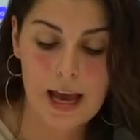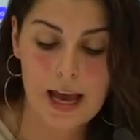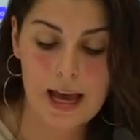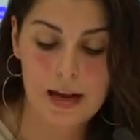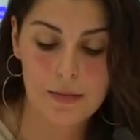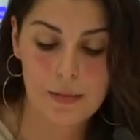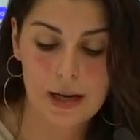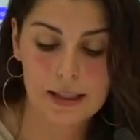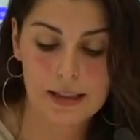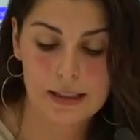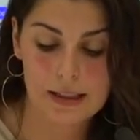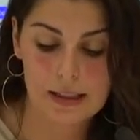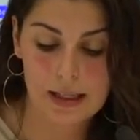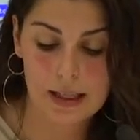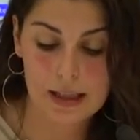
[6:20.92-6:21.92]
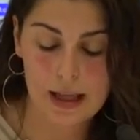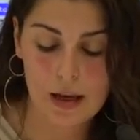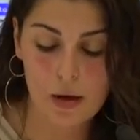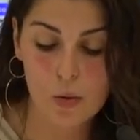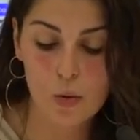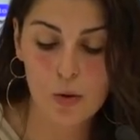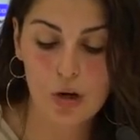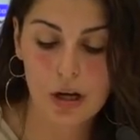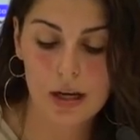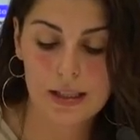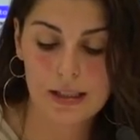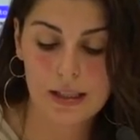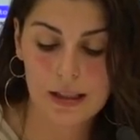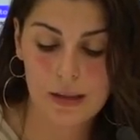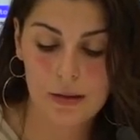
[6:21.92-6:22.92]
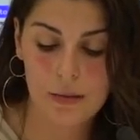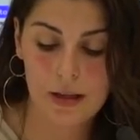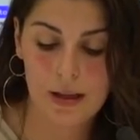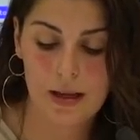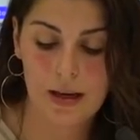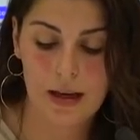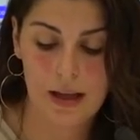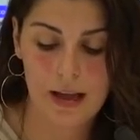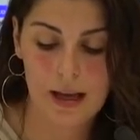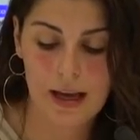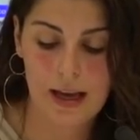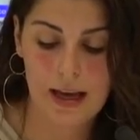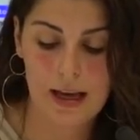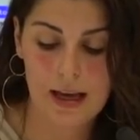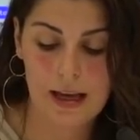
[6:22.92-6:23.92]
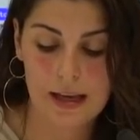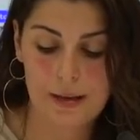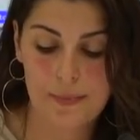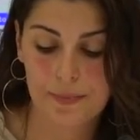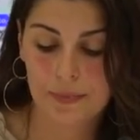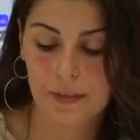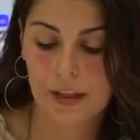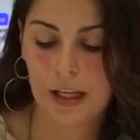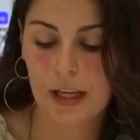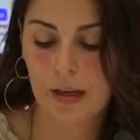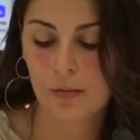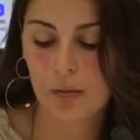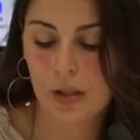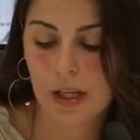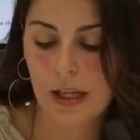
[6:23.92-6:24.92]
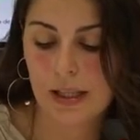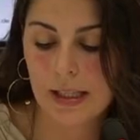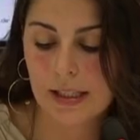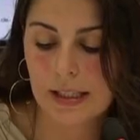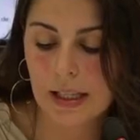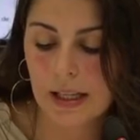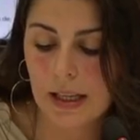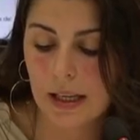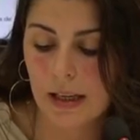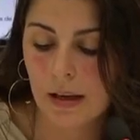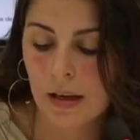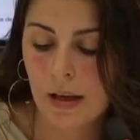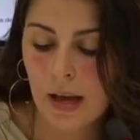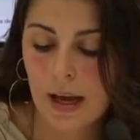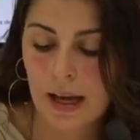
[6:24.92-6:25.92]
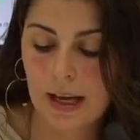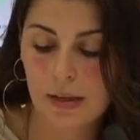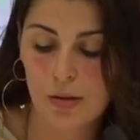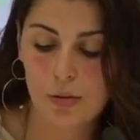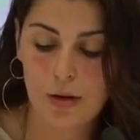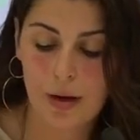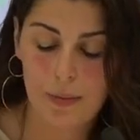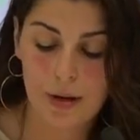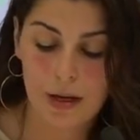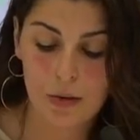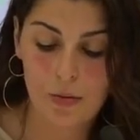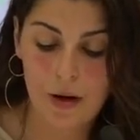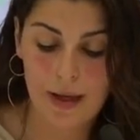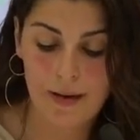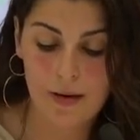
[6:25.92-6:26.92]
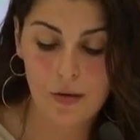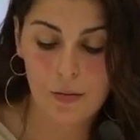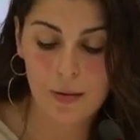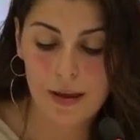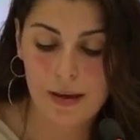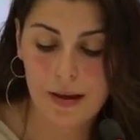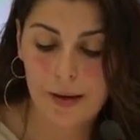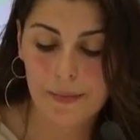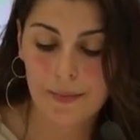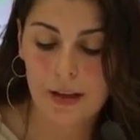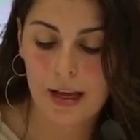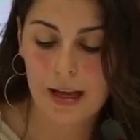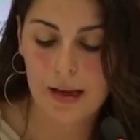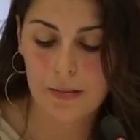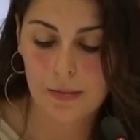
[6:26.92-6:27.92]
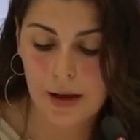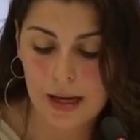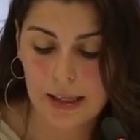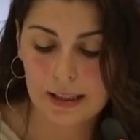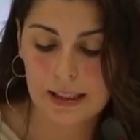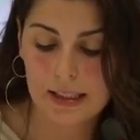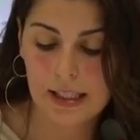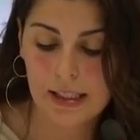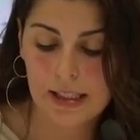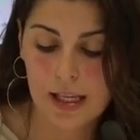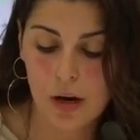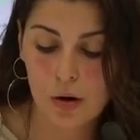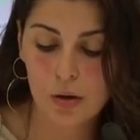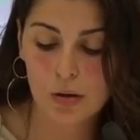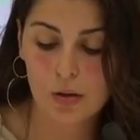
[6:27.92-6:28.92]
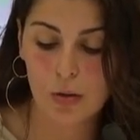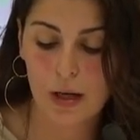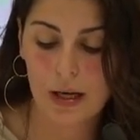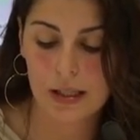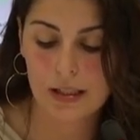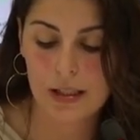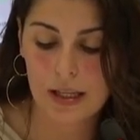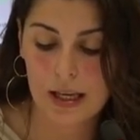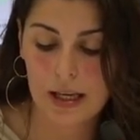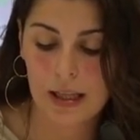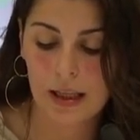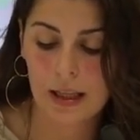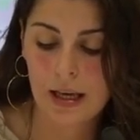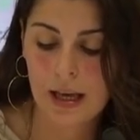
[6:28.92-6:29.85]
El martes 30 de julio a las 10 y media eh, tenemos a Yesterday, que es una película de comedia. El martes 6 de agosto a las 10